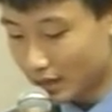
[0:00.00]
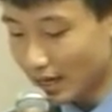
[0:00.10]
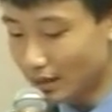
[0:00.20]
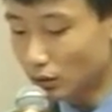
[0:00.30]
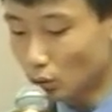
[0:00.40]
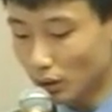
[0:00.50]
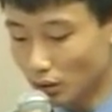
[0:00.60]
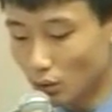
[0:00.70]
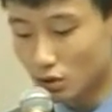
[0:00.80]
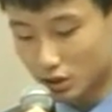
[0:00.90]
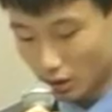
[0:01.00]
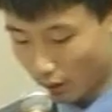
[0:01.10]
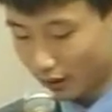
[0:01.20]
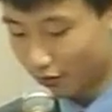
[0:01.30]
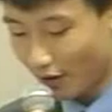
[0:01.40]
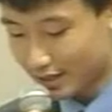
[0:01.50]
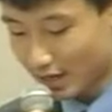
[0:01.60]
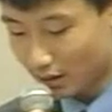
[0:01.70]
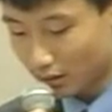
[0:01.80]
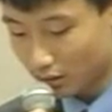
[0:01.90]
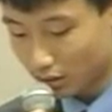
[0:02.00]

才能推动社会的发展。